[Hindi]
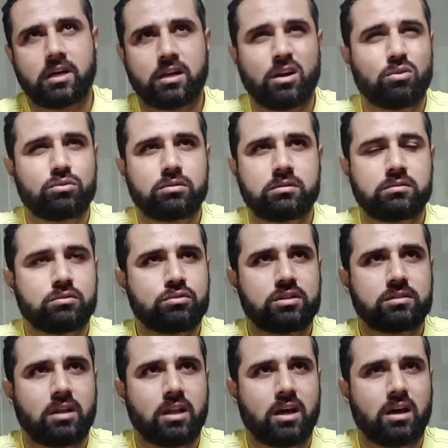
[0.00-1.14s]
अराउंड
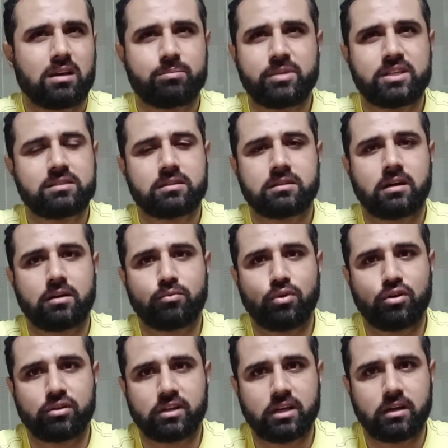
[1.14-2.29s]
उन्नीस लाख बीस हज़ार
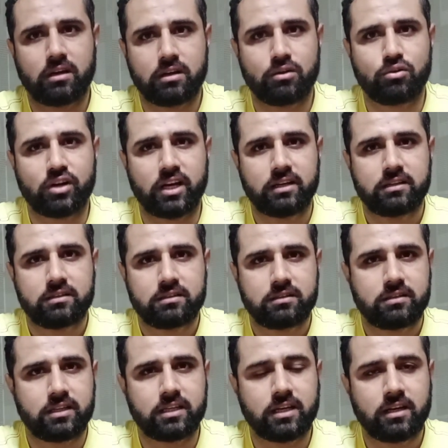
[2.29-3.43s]
वन के अराउंड है
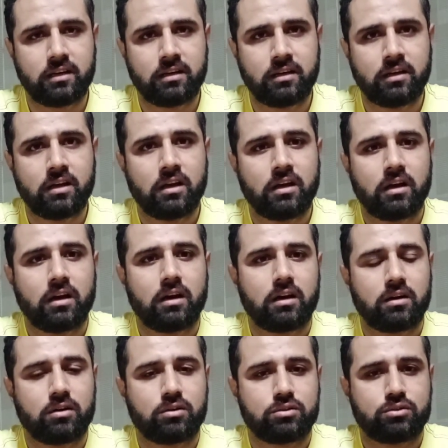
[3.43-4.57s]
ठीक है
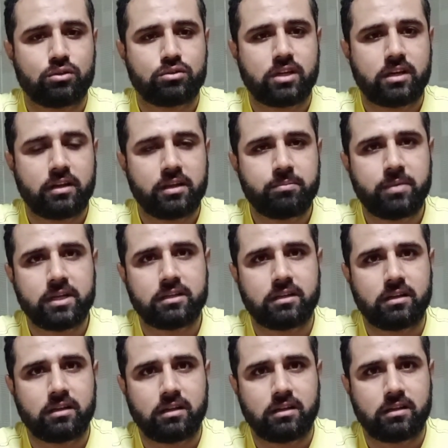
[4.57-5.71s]
और जो तकरीबन
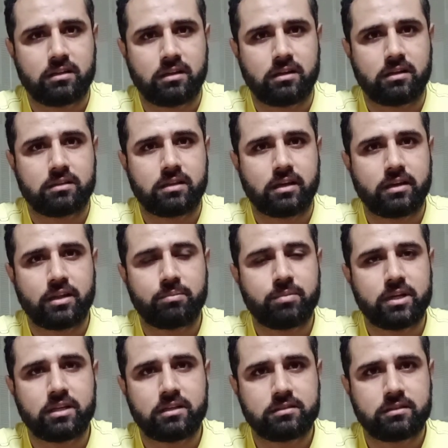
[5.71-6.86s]

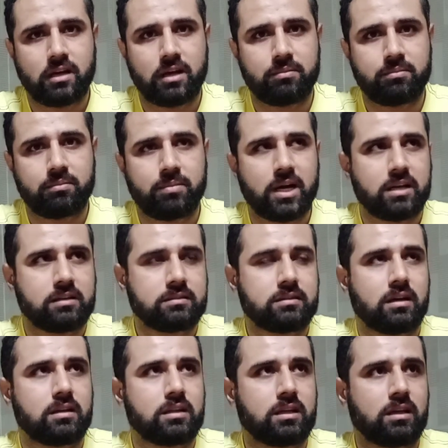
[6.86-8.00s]
तकरीबन इस टाइम
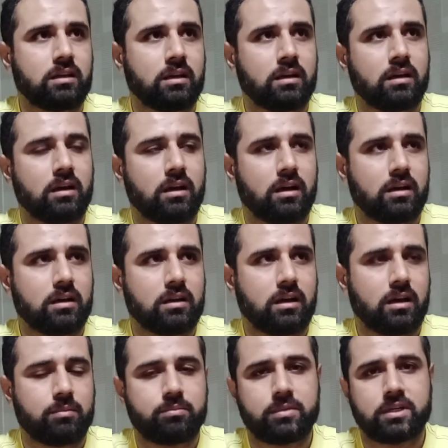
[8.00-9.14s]
पाकिस्तानी अगर
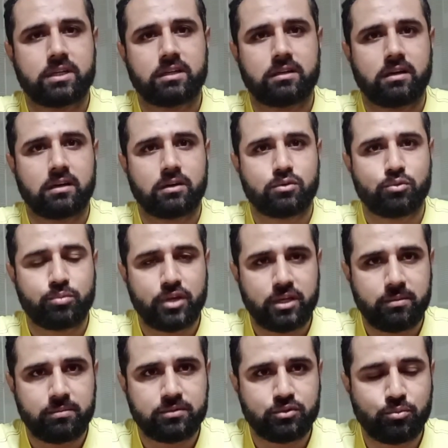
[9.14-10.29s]
आप रुपी
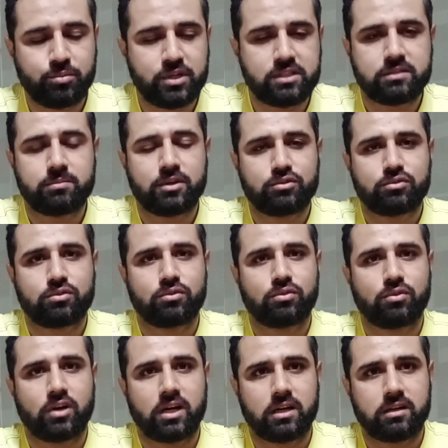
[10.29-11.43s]
रुपीज़ में उसको
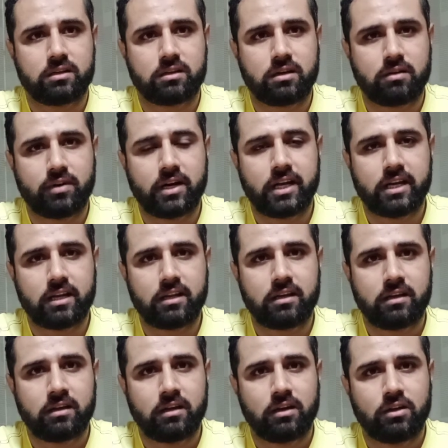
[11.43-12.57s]
कन्वर्ट करें
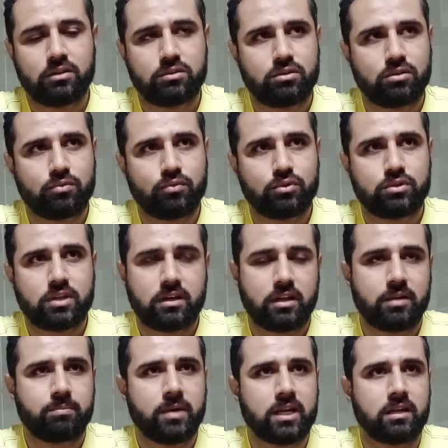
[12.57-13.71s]
तो वो
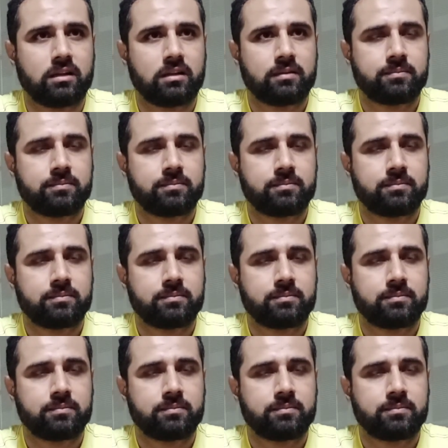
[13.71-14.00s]
तकरीबन